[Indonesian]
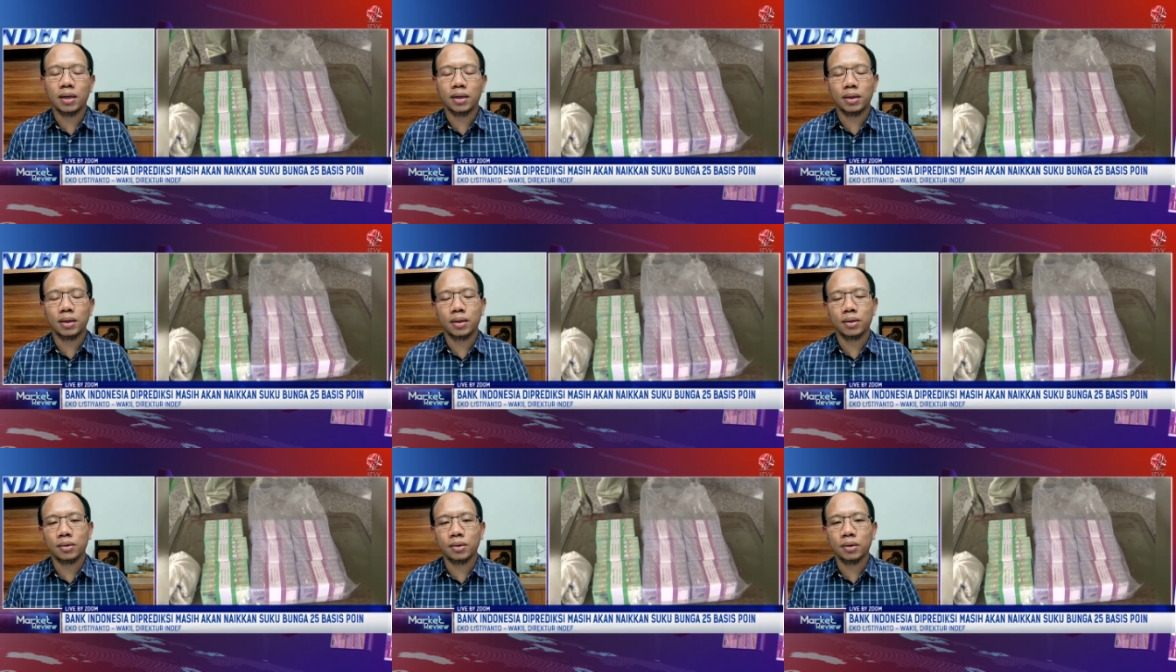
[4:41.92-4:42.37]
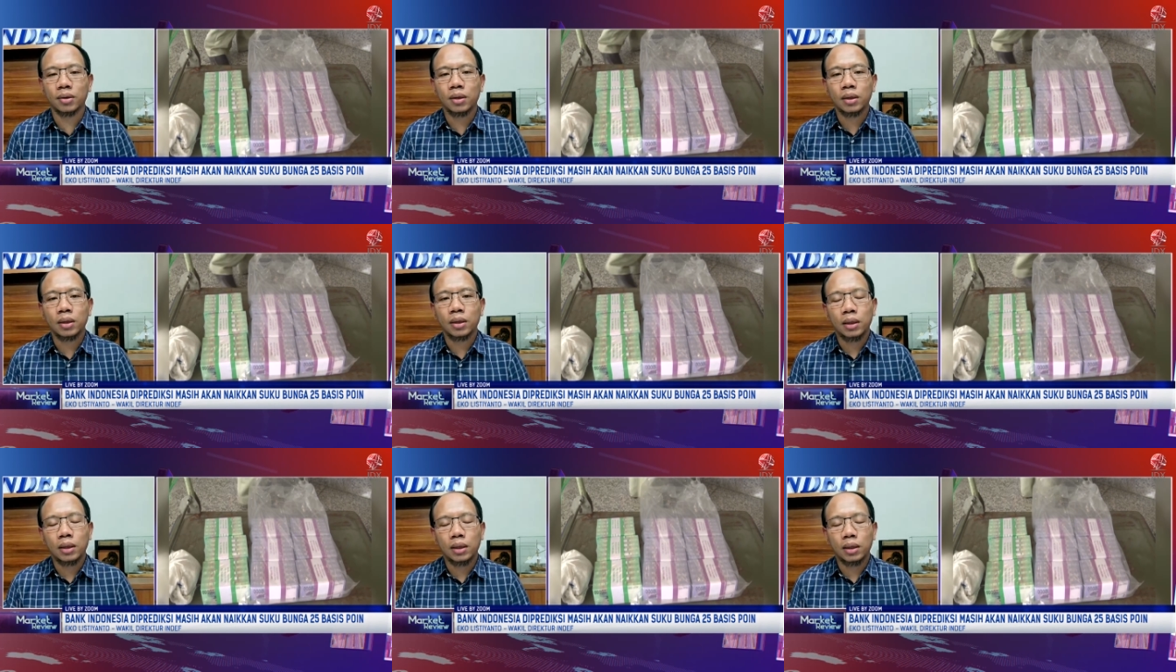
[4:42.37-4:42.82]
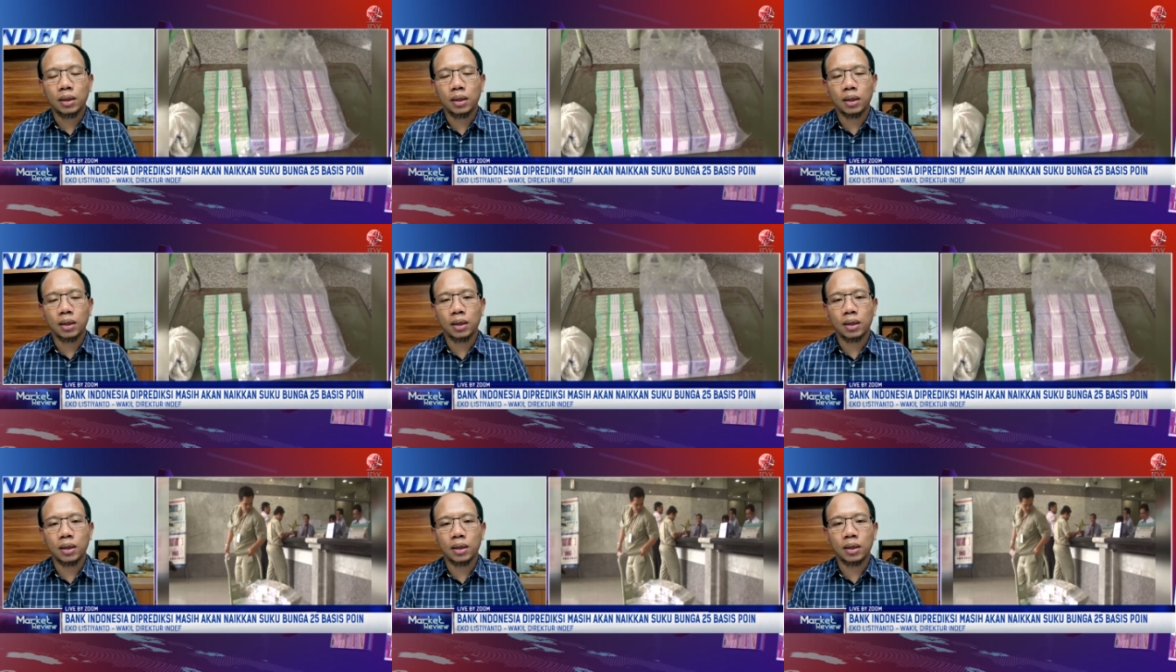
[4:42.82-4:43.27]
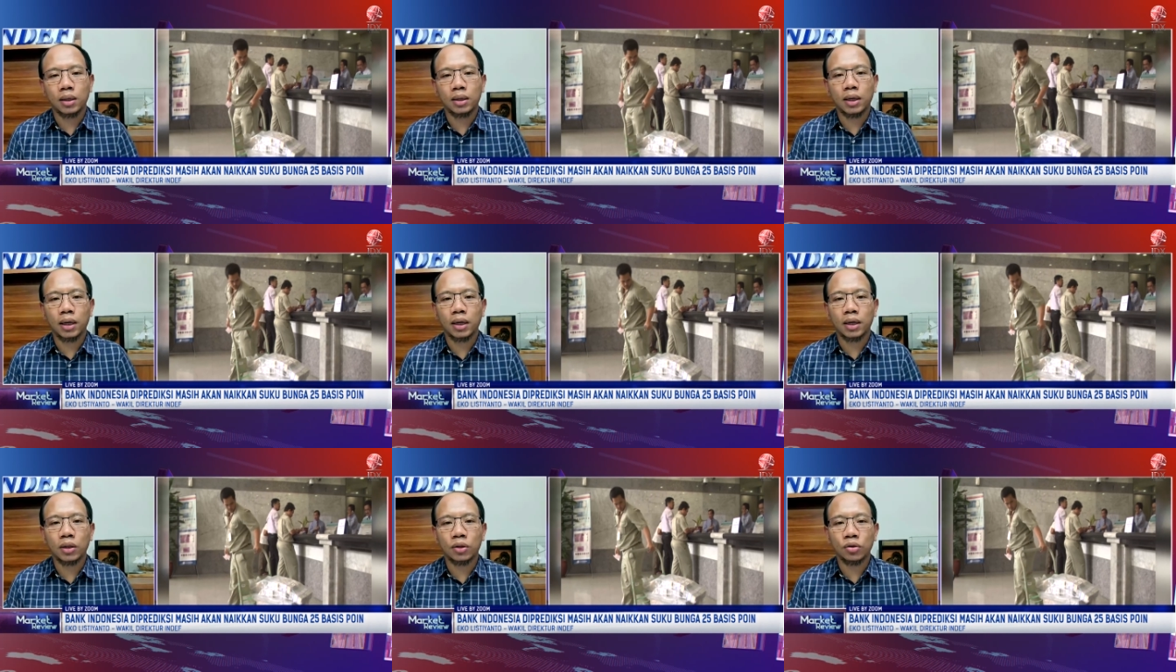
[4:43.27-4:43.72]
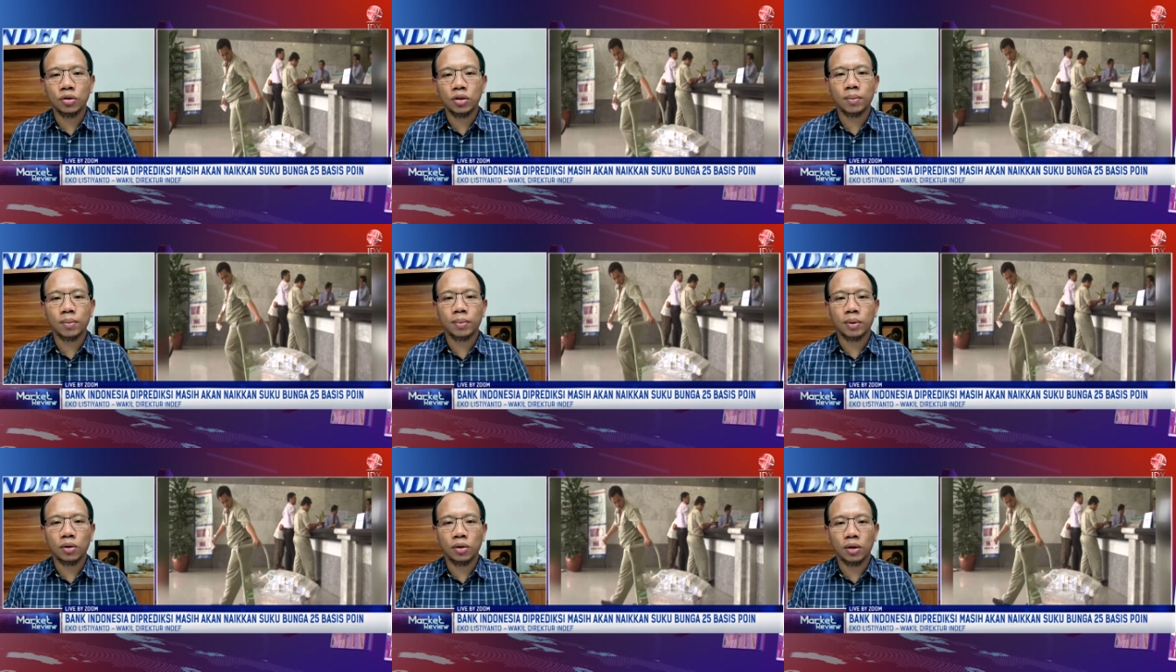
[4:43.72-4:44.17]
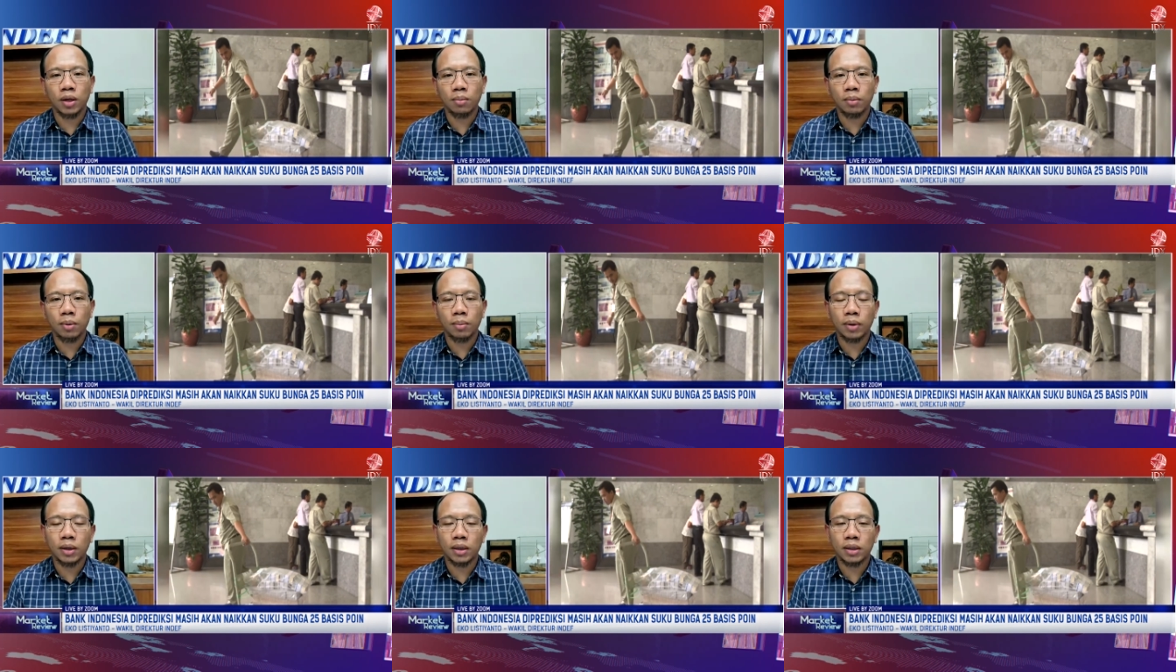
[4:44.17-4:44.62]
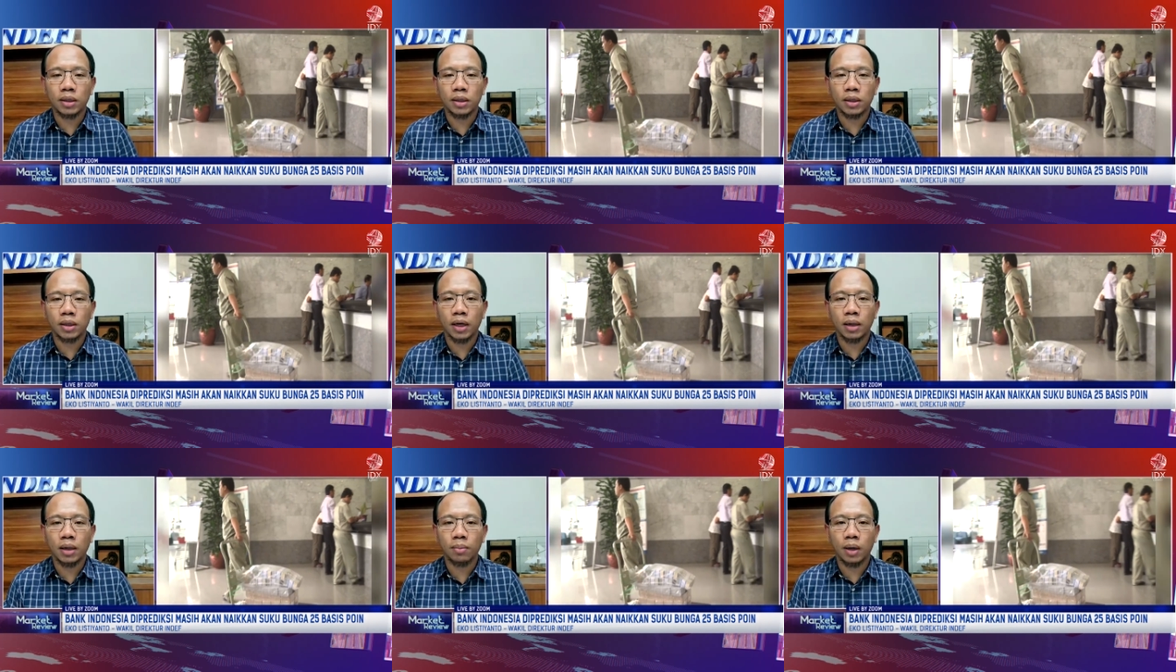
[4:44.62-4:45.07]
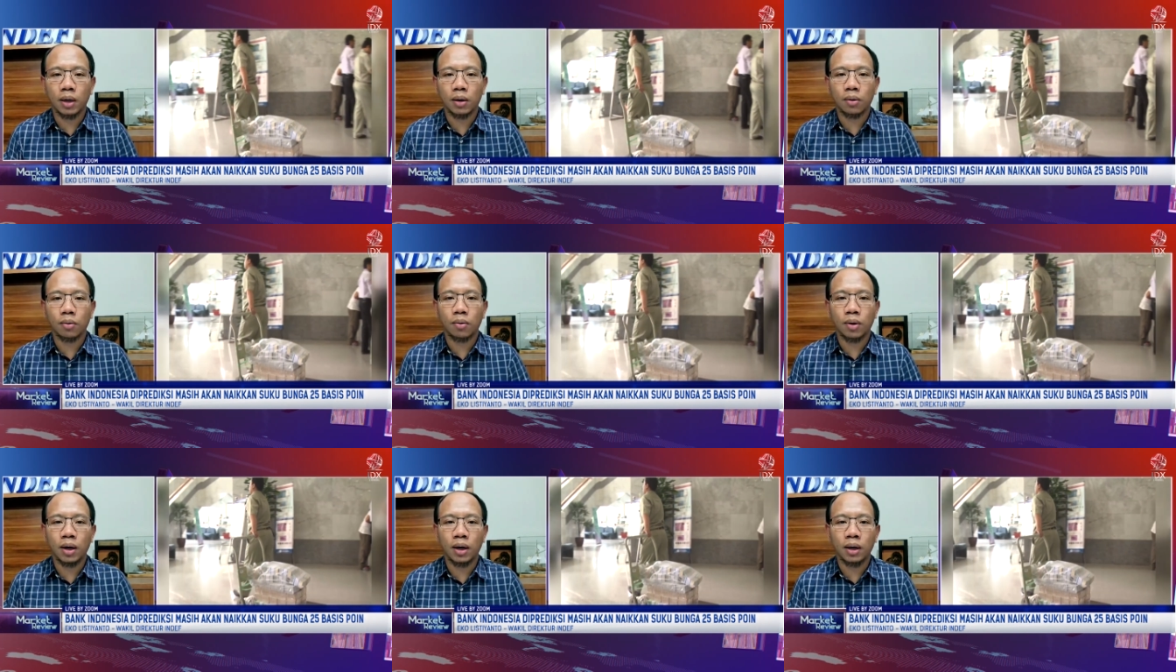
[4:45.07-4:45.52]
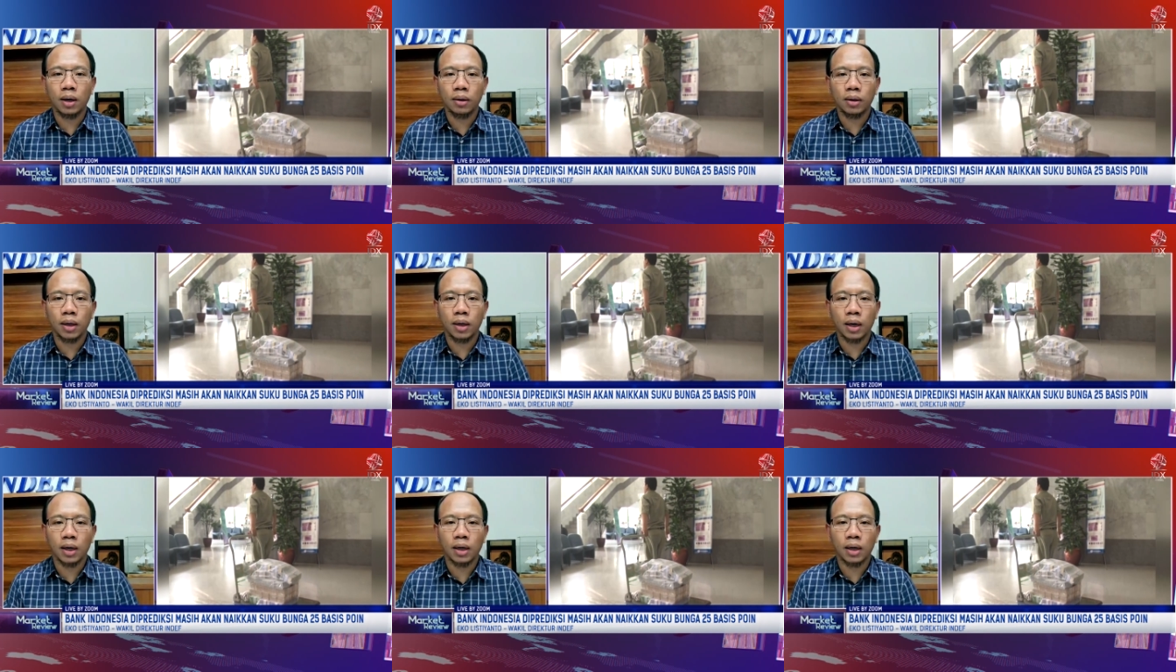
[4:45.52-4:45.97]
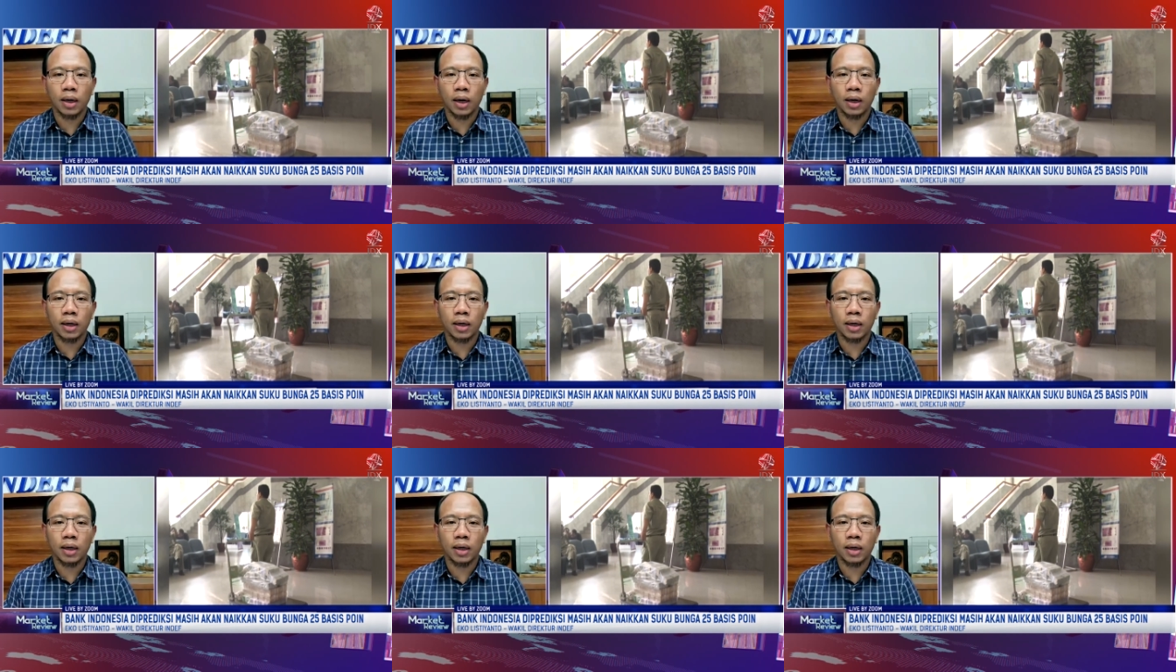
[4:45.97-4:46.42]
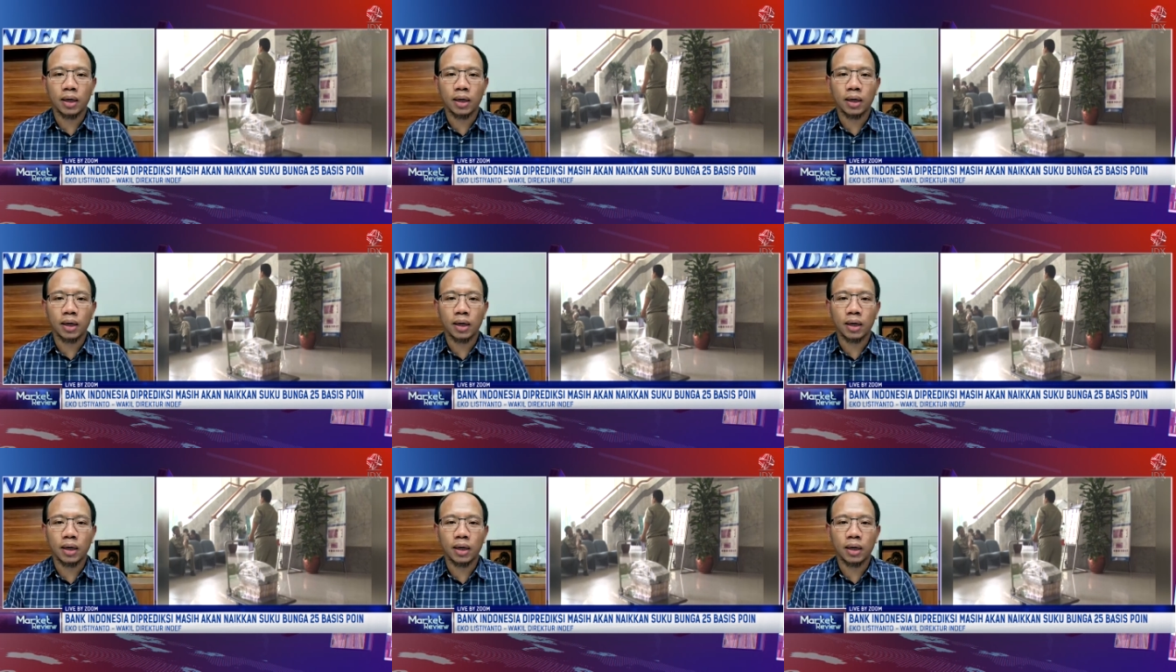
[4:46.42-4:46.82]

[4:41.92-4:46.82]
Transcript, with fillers: lah gitu Baik. Uh, uh, dan itu sebetulnya memberi sinyal bahwa ya kenaikan